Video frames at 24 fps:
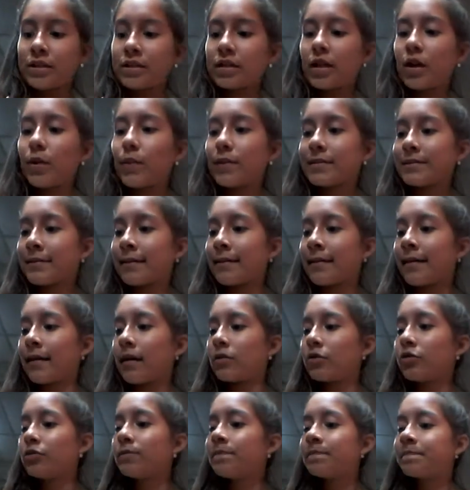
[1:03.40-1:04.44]
te lo va a estar
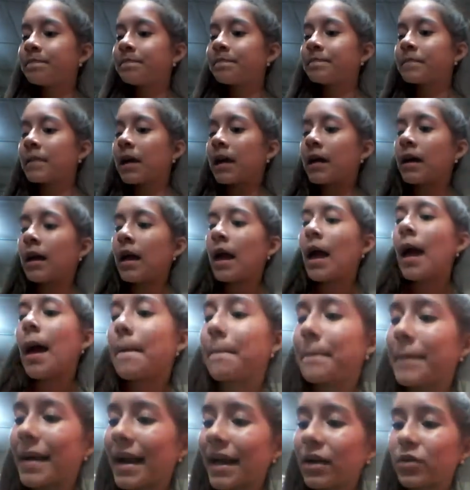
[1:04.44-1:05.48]
regalando
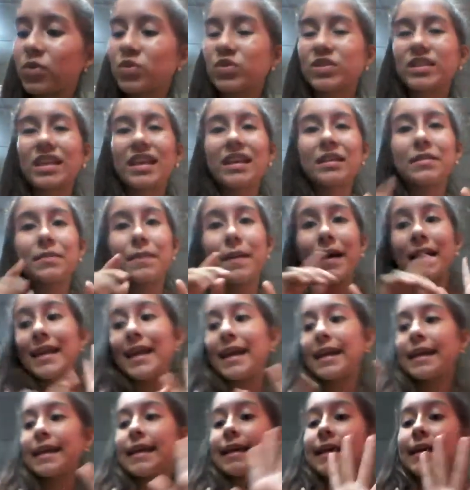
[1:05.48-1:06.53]
para que ustedes
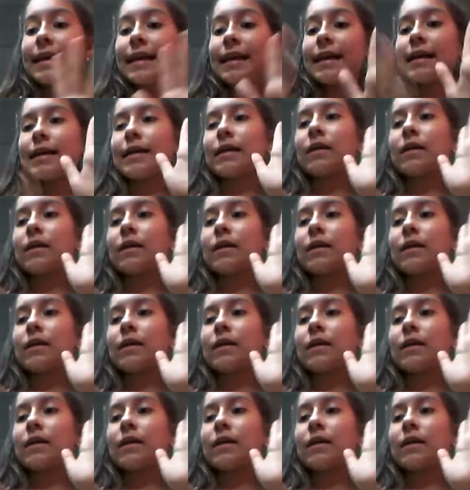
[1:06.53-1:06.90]
vayan y